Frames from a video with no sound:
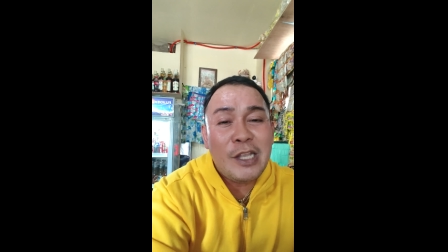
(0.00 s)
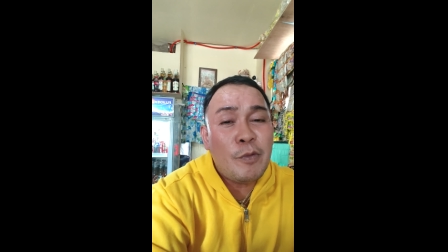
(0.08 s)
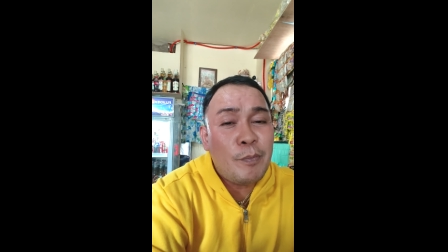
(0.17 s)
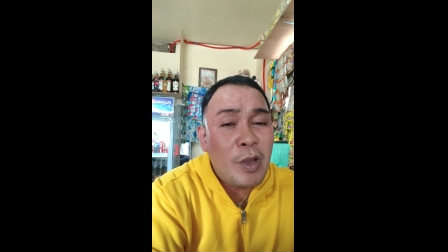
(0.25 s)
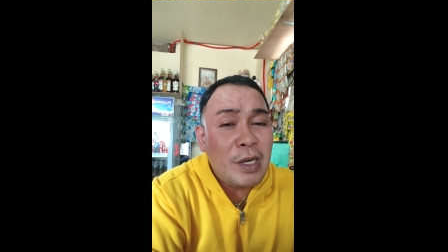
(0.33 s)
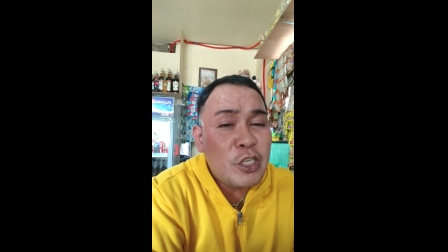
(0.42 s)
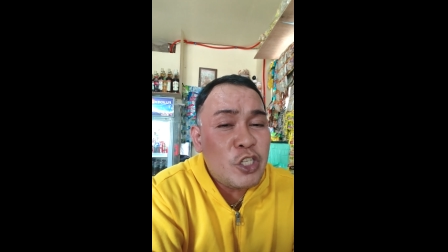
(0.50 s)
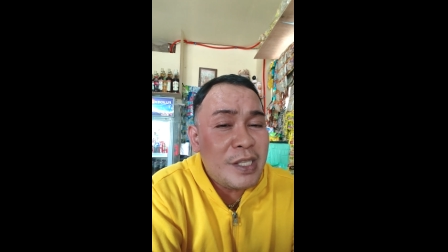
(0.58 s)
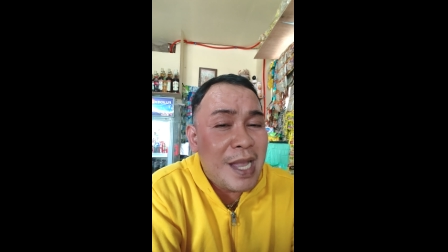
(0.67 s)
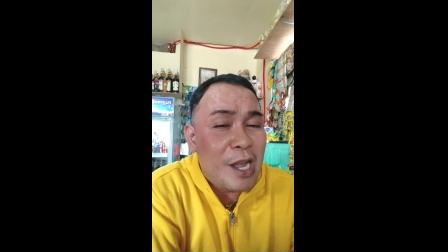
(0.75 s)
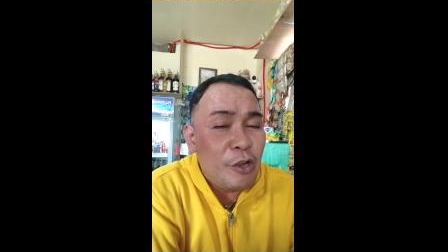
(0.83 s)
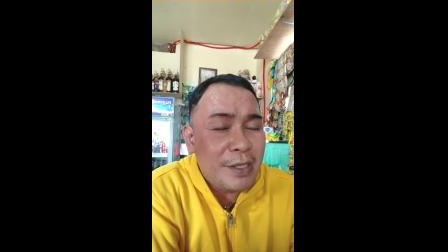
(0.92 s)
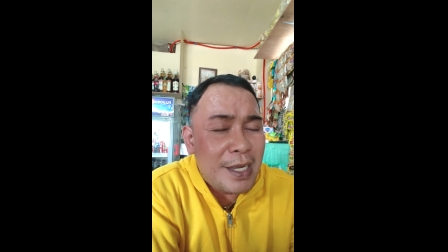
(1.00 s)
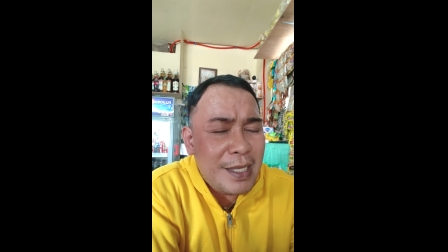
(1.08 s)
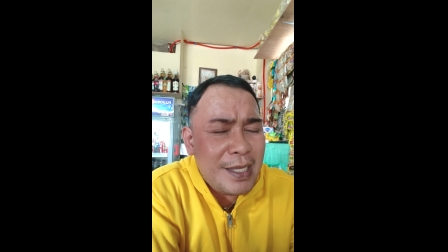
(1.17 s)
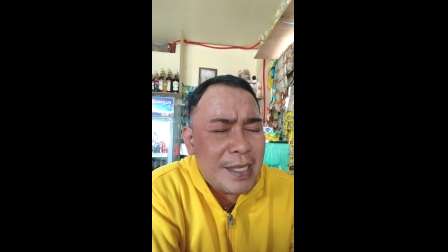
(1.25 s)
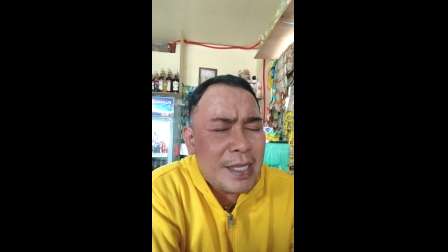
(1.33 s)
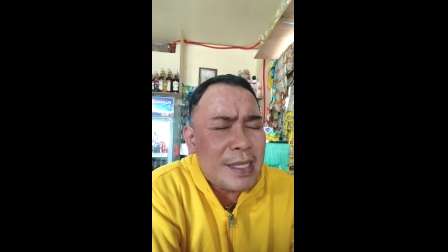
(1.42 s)
Ah, ito po ang legit na account
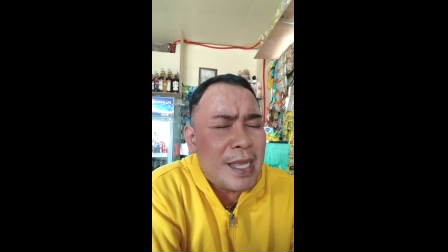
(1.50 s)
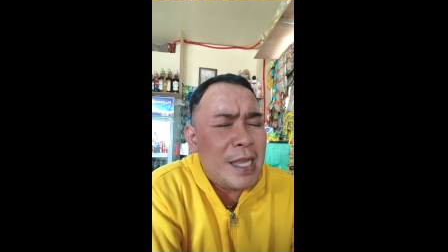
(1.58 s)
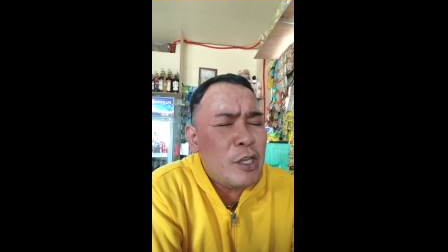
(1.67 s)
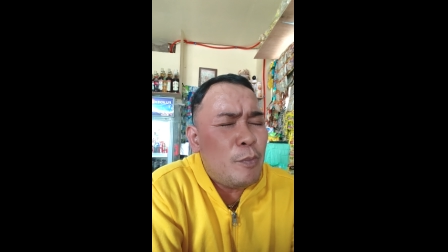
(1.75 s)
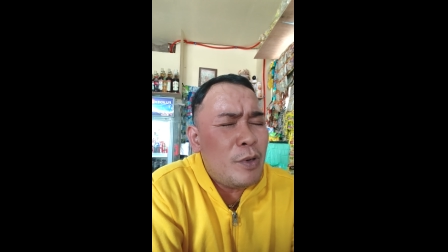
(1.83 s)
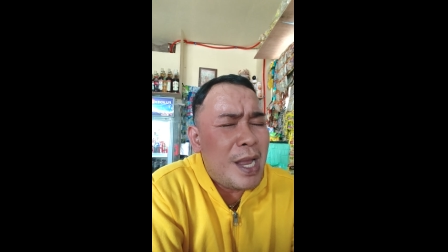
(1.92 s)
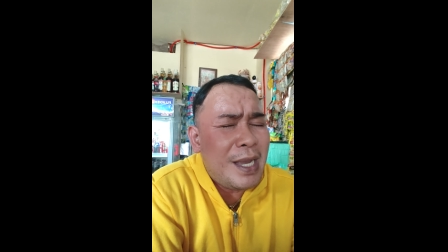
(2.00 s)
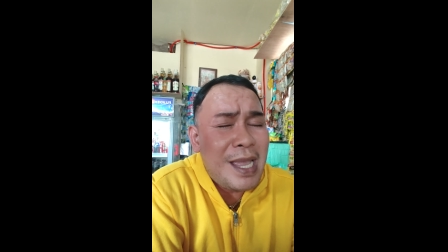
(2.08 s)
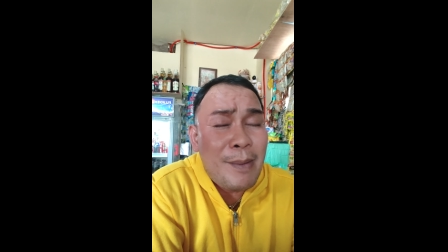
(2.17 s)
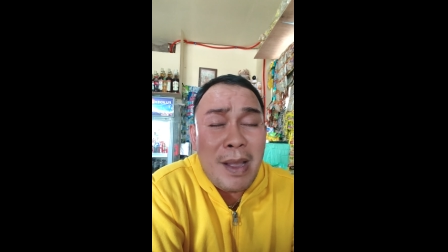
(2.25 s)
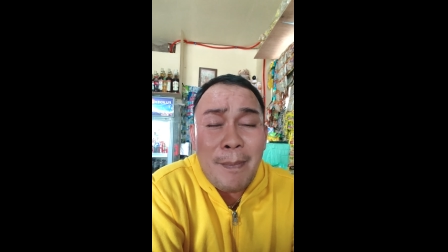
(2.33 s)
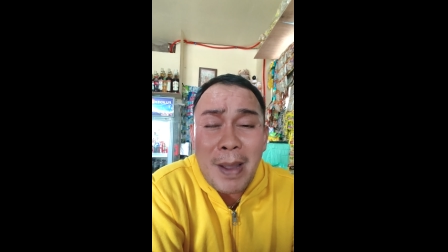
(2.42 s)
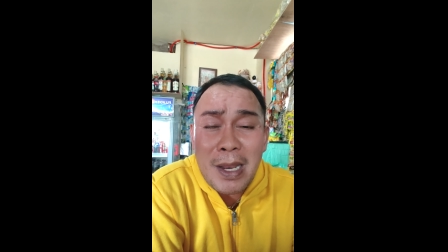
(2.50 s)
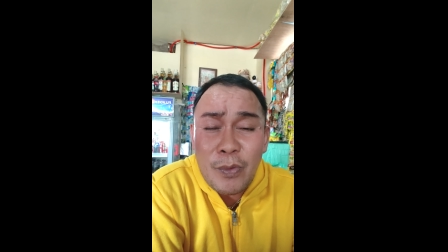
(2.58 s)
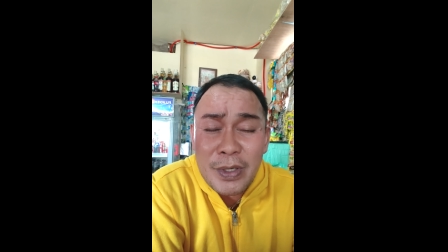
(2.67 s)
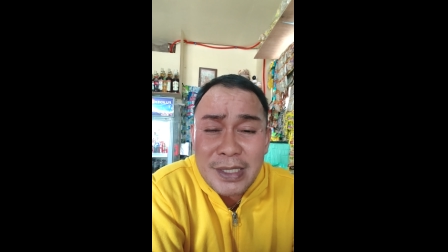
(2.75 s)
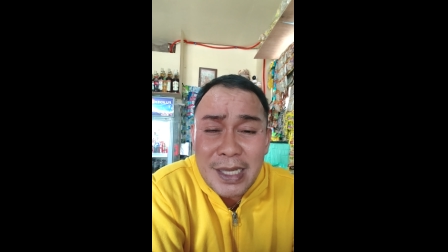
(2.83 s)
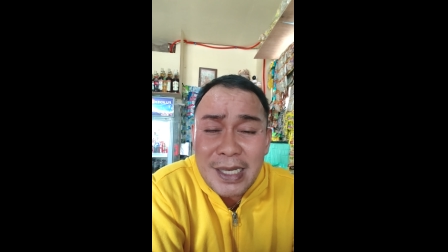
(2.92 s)
natin. Tatandaan nyo po lagi ang mga
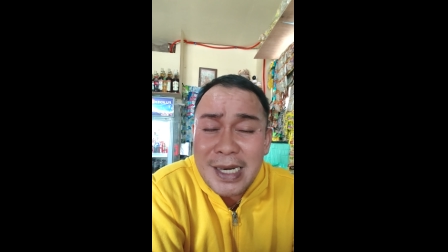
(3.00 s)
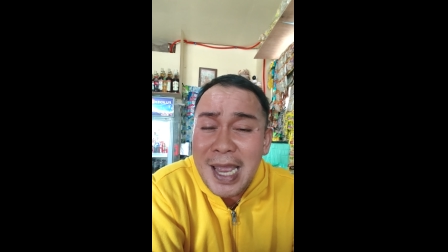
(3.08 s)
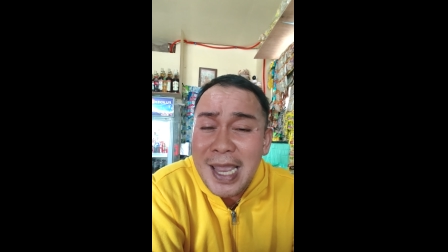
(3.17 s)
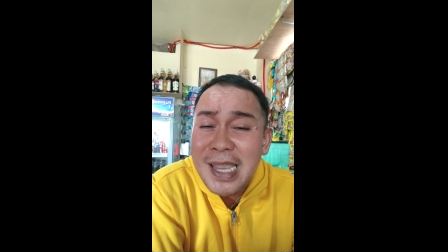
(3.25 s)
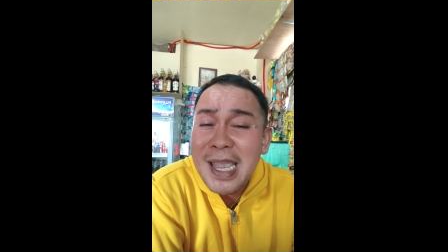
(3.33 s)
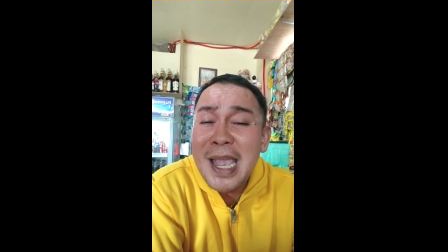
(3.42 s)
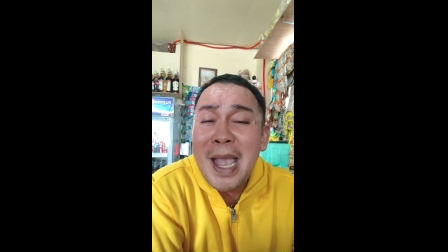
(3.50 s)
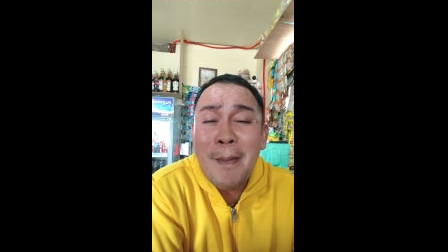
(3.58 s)
followers natin ay